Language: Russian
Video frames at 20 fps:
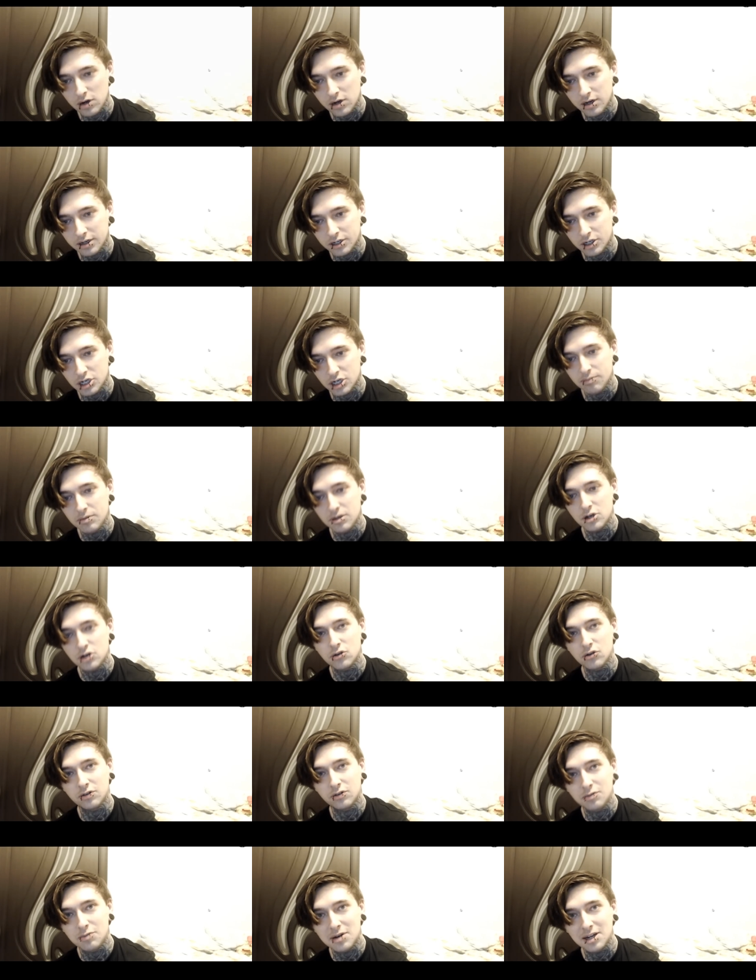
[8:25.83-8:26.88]
и чем меньше он
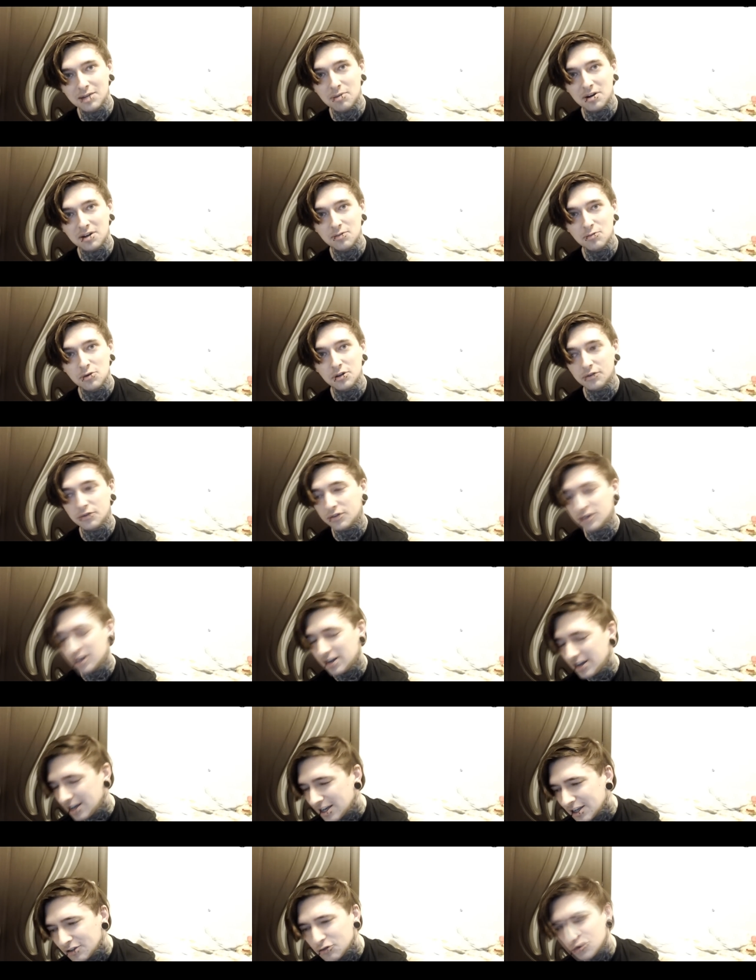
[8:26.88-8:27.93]
собирает просмотров,
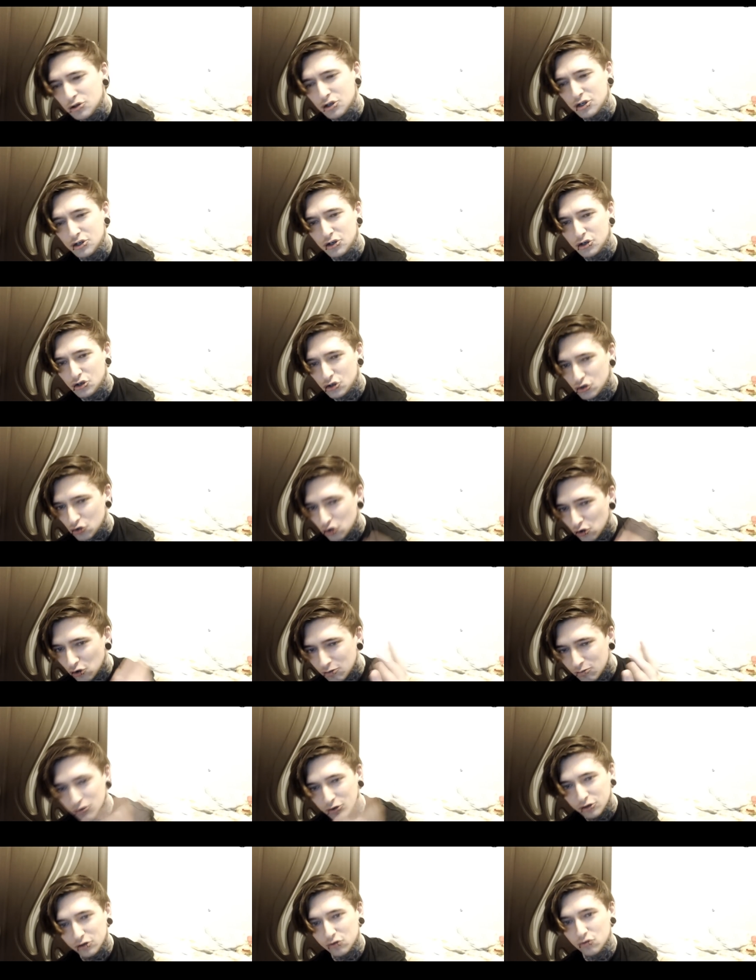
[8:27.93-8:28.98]
следующий еще будет
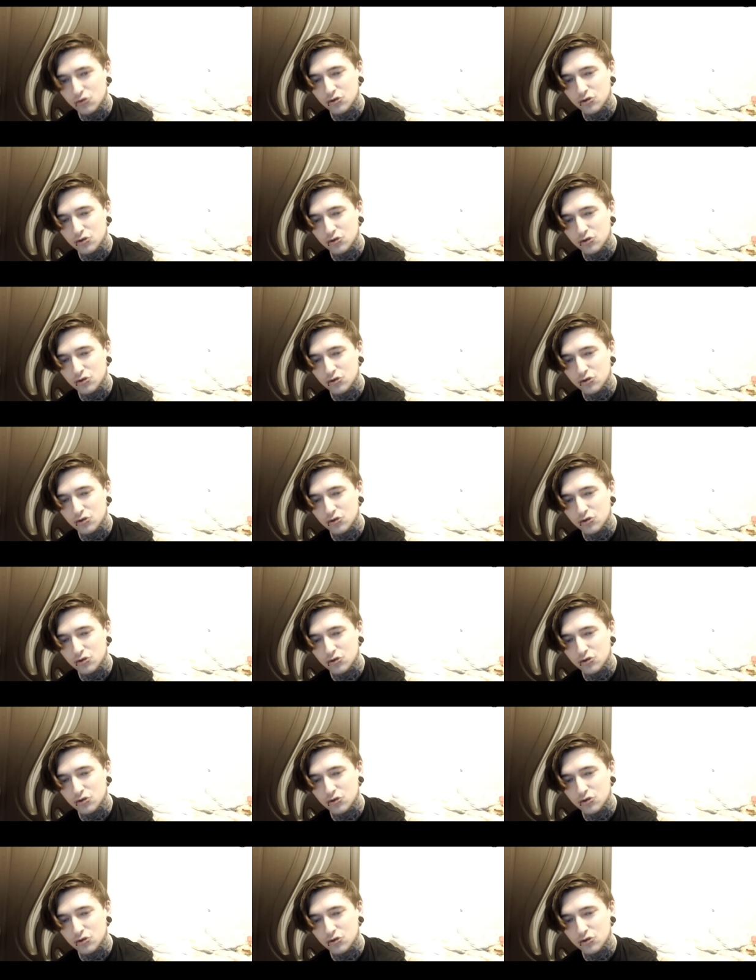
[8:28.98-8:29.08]
хуже,